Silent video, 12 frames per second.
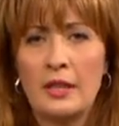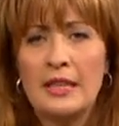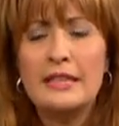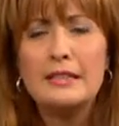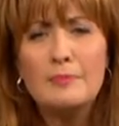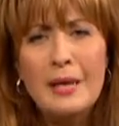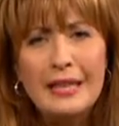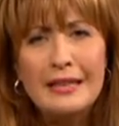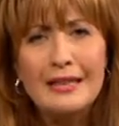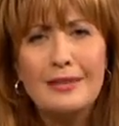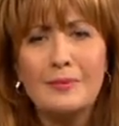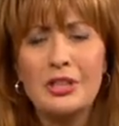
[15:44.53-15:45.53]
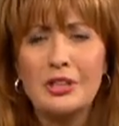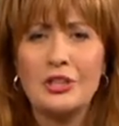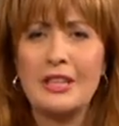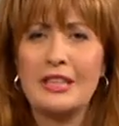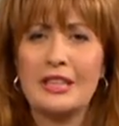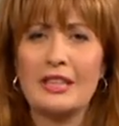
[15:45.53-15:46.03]
hizmetlerin
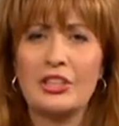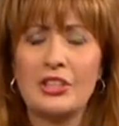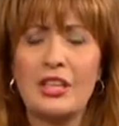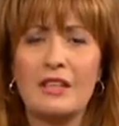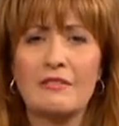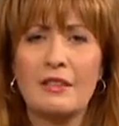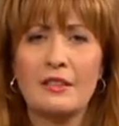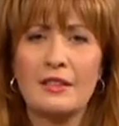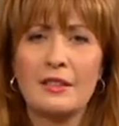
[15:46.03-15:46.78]
başında kişiler var.